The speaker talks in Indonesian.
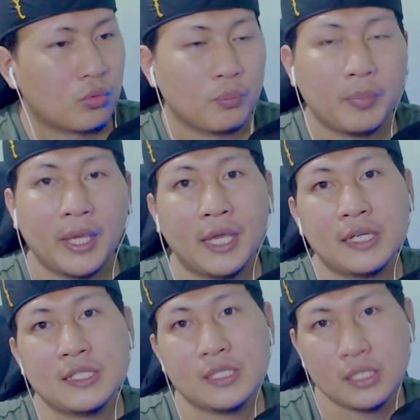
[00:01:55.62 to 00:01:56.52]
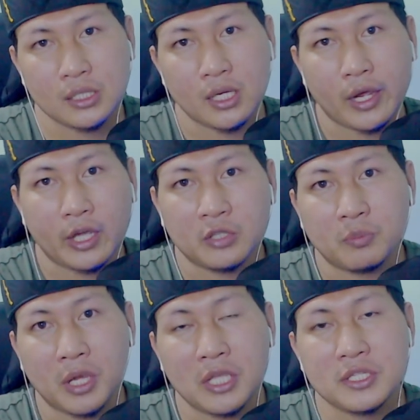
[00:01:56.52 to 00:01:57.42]
beza guys,
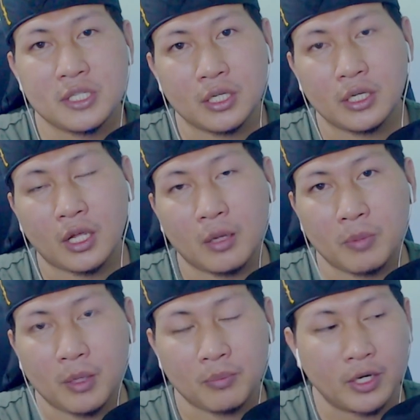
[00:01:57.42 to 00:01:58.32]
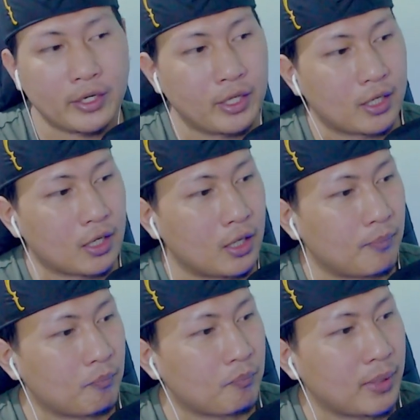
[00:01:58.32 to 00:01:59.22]
beza dengan penampilan yang
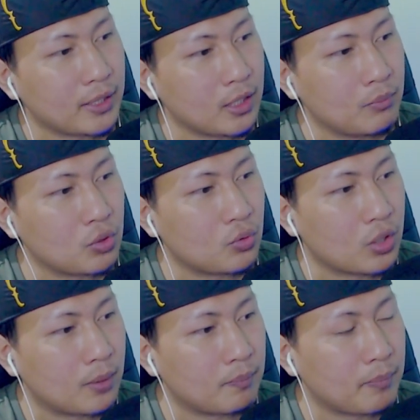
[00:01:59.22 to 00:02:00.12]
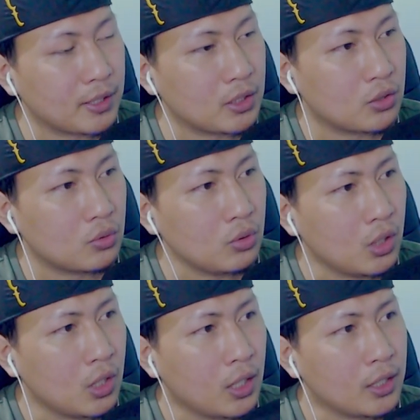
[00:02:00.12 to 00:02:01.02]
keempat ya minggu keempat itu.
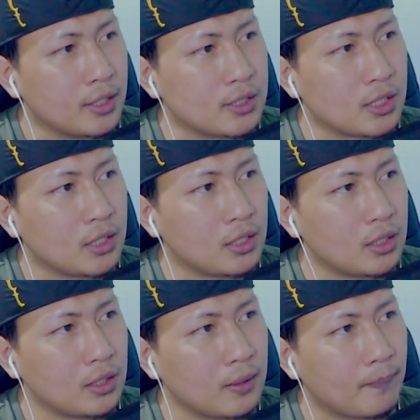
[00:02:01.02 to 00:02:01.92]
Di sini